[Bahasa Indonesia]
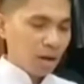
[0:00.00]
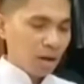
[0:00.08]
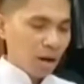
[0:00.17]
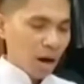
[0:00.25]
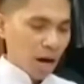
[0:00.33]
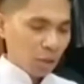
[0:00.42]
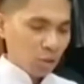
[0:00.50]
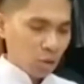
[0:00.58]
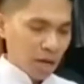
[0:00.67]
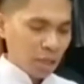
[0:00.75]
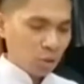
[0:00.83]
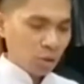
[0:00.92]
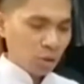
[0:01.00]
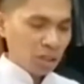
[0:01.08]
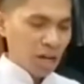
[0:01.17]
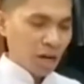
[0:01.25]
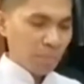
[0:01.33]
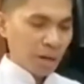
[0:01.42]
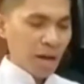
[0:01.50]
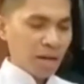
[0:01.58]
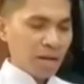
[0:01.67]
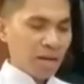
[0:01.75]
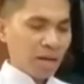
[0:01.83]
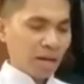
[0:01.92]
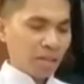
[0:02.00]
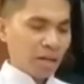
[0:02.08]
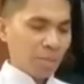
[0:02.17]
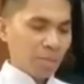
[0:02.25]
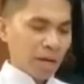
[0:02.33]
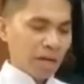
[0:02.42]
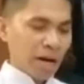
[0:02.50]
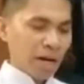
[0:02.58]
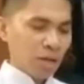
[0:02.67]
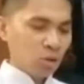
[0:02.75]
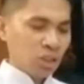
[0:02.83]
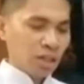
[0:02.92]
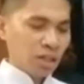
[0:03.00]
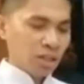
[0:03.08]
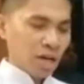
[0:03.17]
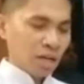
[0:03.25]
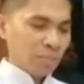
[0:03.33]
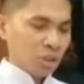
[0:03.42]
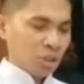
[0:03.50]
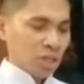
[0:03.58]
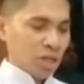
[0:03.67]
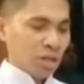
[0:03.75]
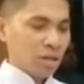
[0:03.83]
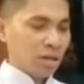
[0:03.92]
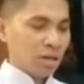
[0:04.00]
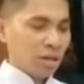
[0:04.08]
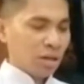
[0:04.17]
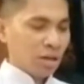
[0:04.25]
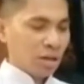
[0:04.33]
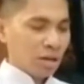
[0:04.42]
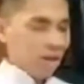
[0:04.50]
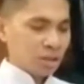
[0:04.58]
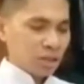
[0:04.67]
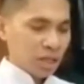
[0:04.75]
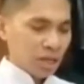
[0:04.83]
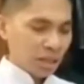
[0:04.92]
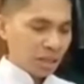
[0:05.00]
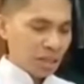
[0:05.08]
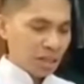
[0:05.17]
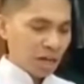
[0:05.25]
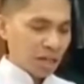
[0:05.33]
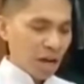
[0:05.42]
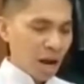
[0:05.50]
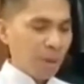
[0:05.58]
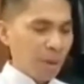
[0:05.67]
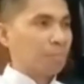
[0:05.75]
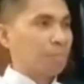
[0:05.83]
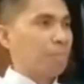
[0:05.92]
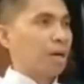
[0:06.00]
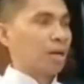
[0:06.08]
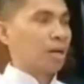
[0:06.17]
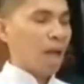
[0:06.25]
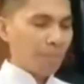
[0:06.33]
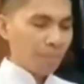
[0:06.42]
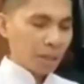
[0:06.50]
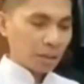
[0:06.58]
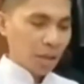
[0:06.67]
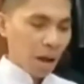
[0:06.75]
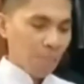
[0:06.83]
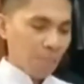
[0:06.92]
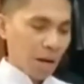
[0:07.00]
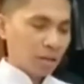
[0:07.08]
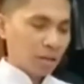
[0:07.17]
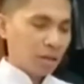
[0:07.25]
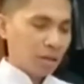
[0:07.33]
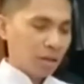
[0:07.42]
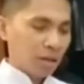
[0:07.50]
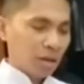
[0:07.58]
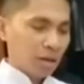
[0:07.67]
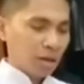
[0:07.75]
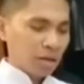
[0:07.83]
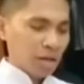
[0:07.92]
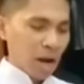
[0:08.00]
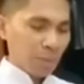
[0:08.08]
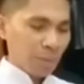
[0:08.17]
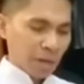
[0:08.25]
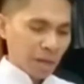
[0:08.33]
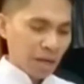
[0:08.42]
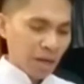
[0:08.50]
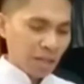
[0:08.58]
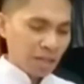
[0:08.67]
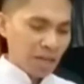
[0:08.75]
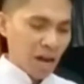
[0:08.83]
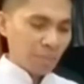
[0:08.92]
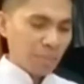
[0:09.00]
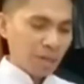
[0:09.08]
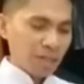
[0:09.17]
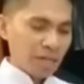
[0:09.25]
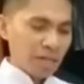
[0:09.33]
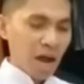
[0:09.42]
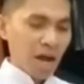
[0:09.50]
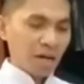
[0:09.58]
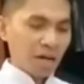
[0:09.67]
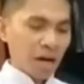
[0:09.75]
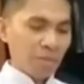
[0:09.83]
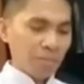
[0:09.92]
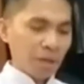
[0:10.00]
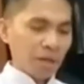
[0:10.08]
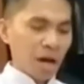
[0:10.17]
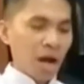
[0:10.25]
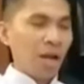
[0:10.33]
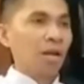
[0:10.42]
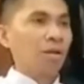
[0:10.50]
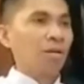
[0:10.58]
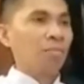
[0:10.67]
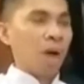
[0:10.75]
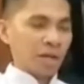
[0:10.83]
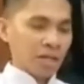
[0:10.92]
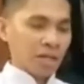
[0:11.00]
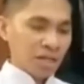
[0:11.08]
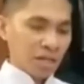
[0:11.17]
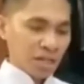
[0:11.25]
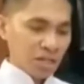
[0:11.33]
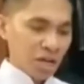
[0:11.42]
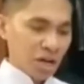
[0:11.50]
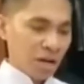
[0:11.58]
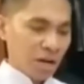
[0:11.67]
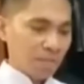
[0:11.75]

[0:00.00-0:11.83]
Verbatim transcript: Adonan itu tidak beragi karena mereka diusir dari Mesir sehingga tidak dapat berlambat-lambat dan mereka tidak menyediakan bekal bagi dirinya.